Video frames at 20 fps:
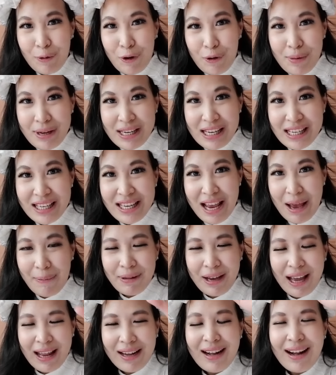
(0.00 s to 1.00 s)
menit
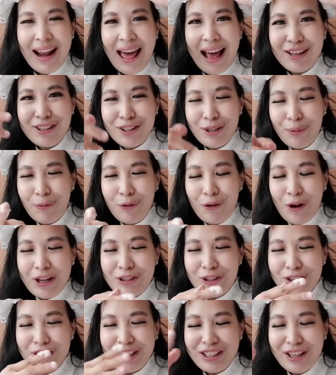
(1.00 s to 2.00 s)
diamkan, langsung buruan
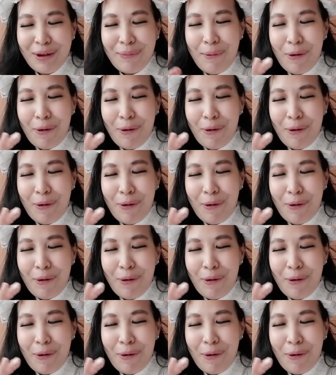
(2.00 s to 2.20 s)
cuci saya